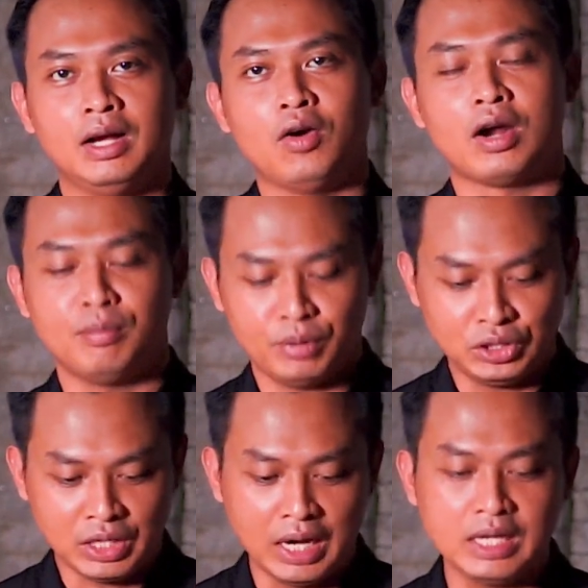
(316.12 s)
orang
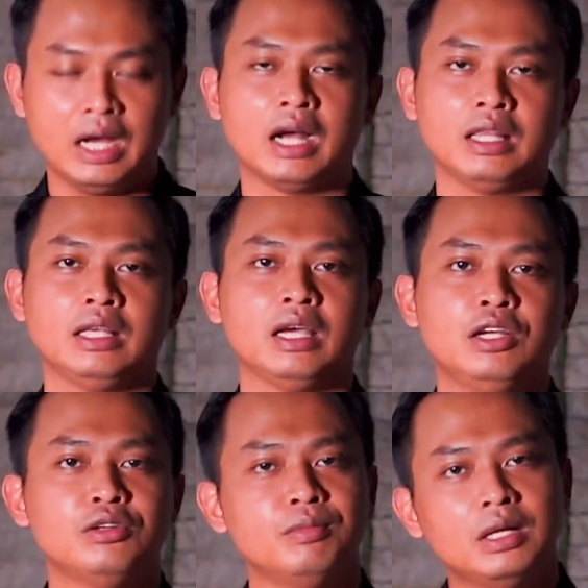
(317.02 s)
percaya ketika
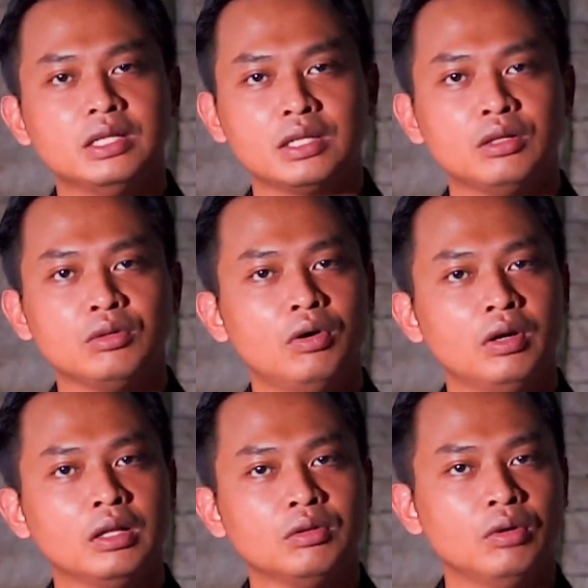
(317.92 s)
hidupnya disentuh
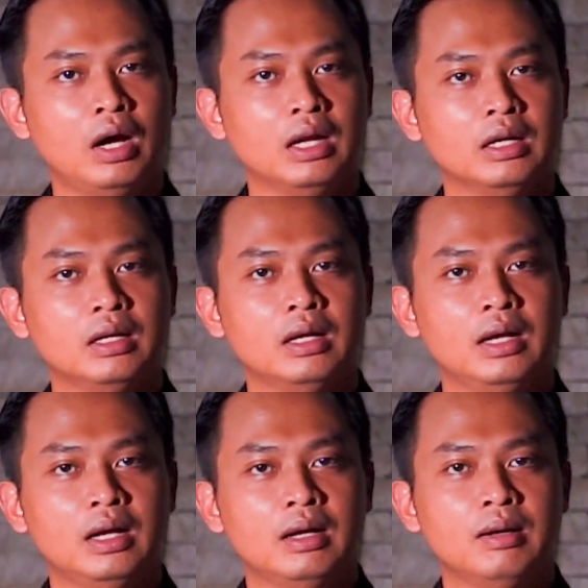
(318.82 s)
oleh Tuhan
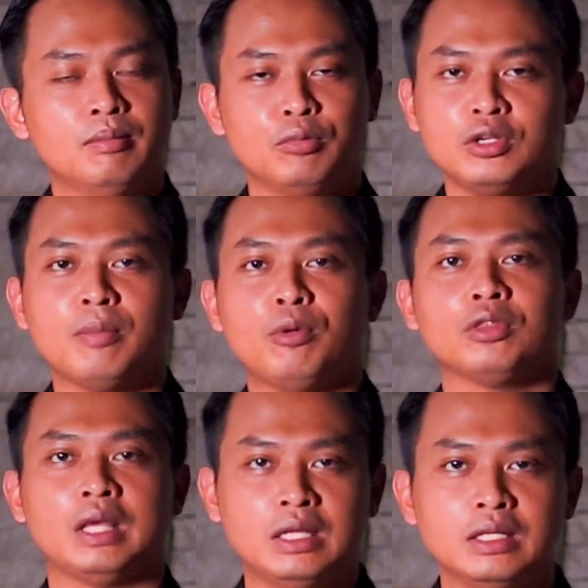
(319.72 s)
punya
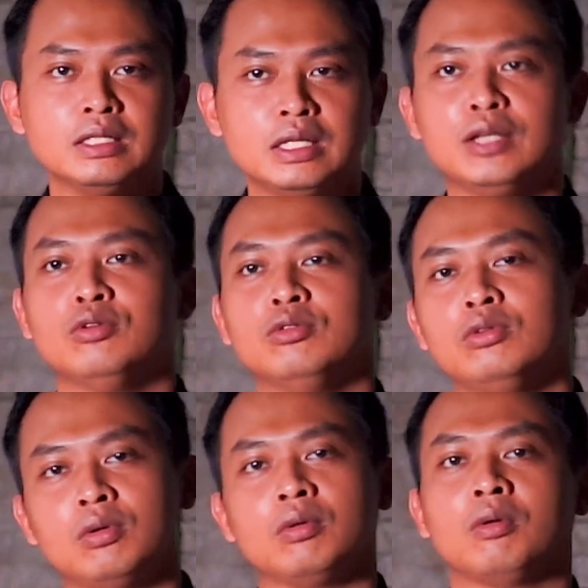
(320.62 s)
potensi
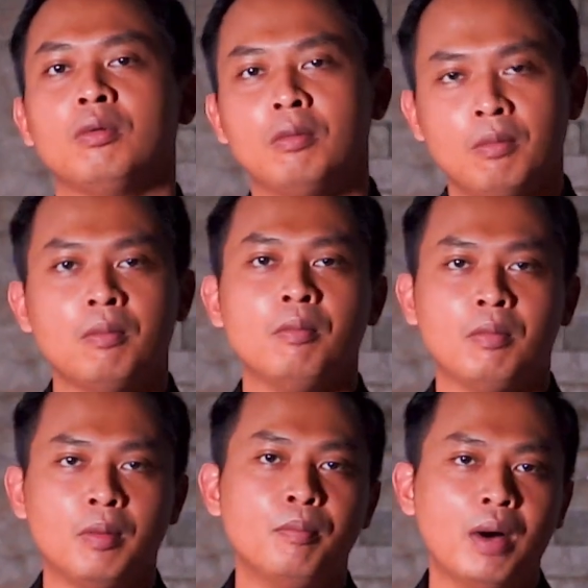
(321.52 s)
untuk
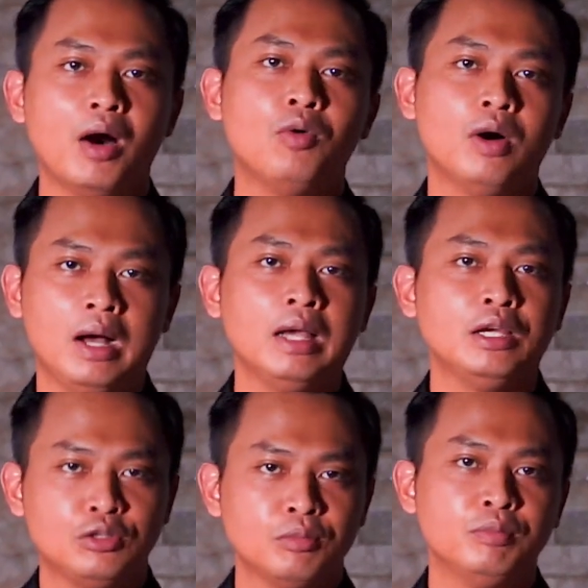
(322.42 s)
membawa
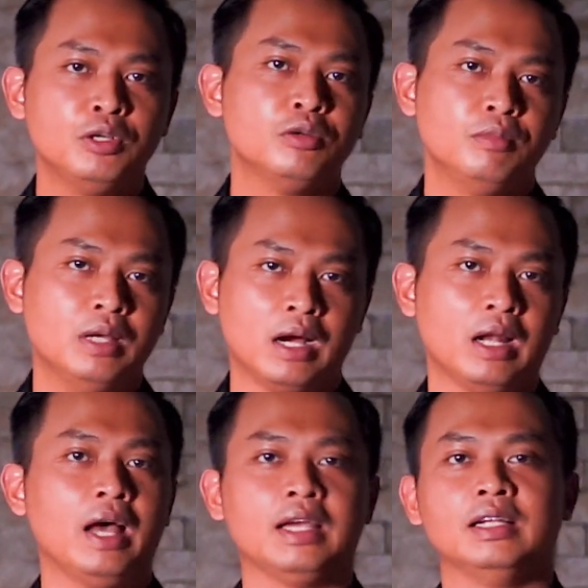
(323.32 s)
hidup-hidup yang
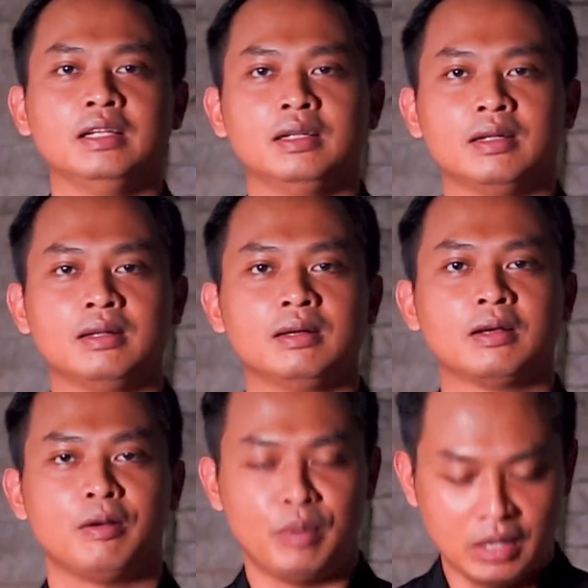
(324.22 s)
lain
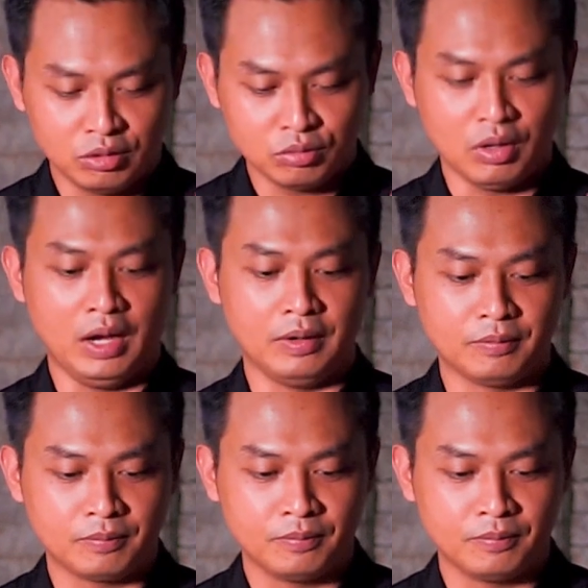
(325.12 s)
kepada Tuhan.